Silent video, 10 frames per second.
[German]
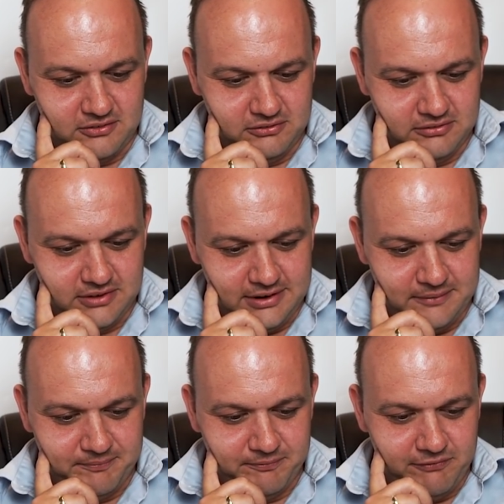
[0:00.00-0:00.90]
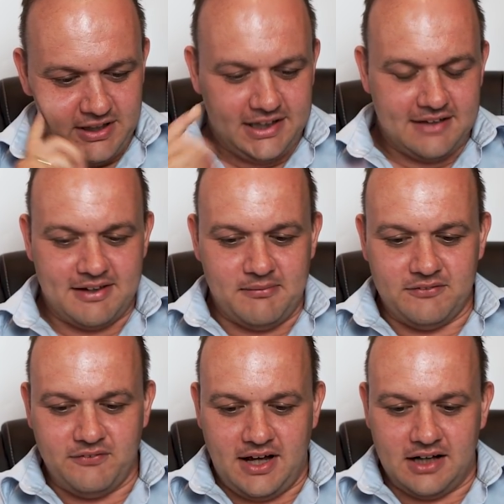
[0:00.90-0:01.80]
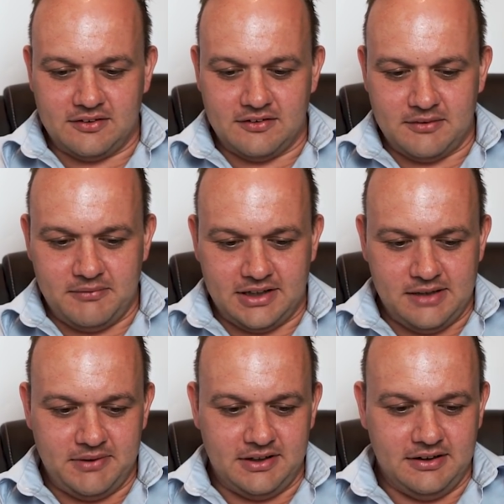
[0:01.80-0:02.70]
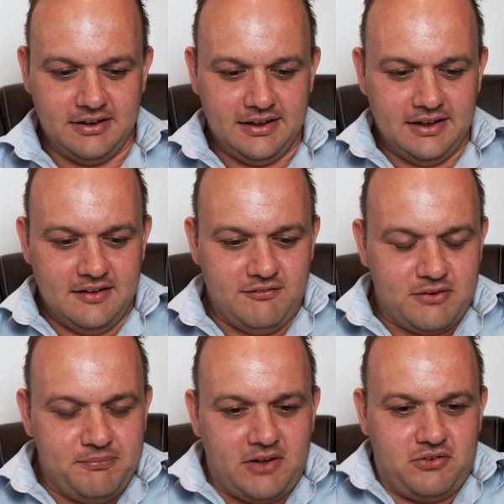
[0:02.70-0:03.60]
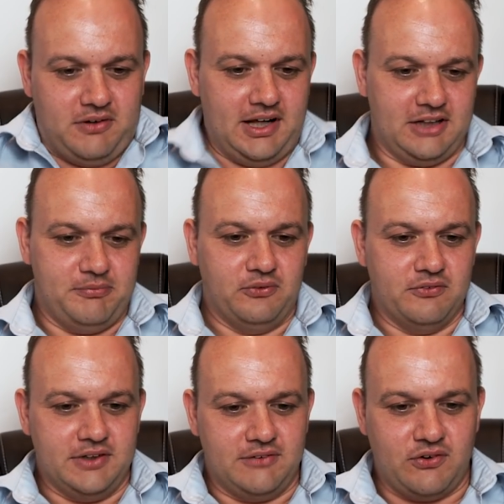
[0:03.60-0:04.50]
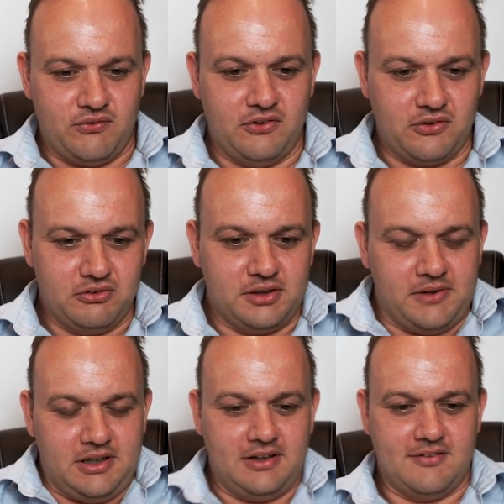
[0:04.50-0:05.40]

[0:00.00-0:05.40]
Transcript: Du, ähm, wenn dich jetzt jemand fragt, sag mal, Damien, was machst du eigentlich beruflich? Was würdest du demjenigen